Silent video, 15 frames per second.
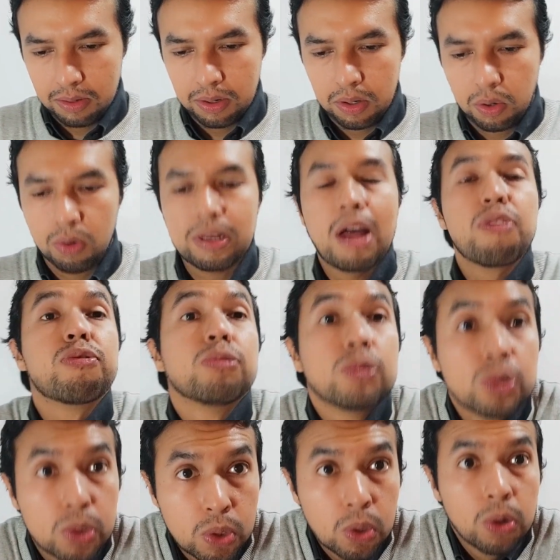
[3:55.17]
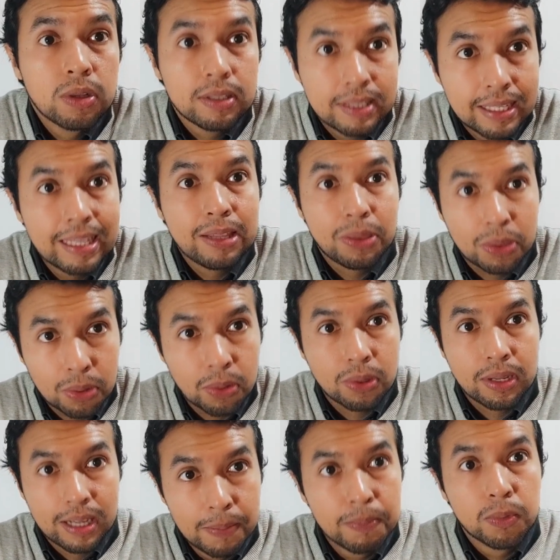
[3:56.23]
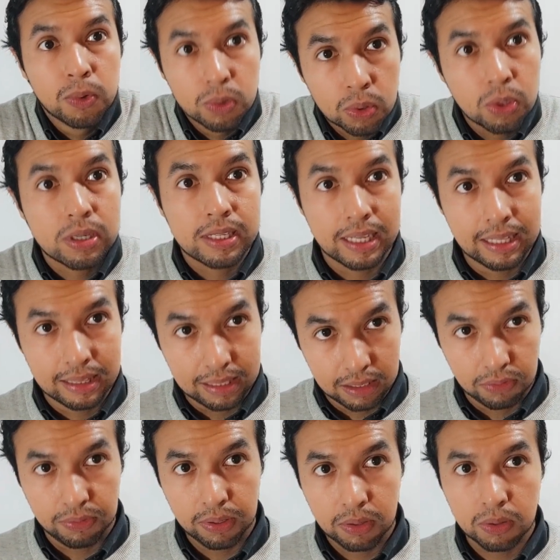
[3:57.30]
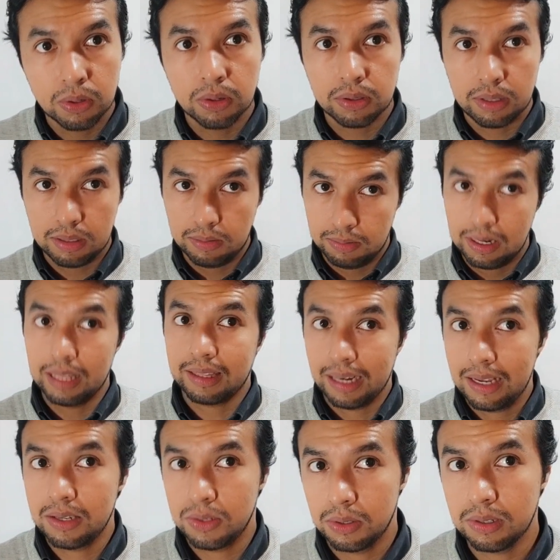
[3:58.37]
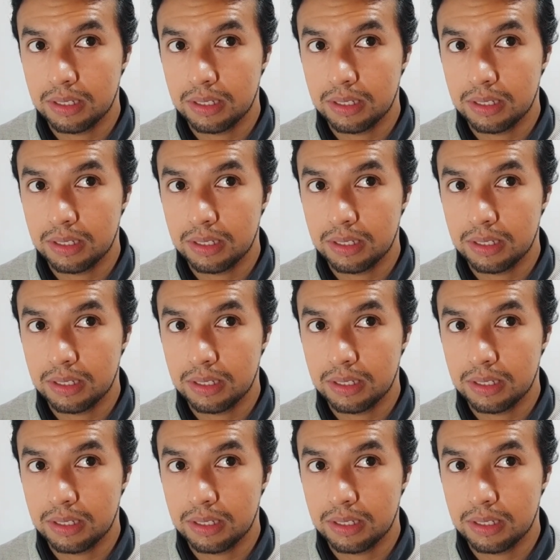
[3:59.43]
una función dentro del mundo científico, una tradición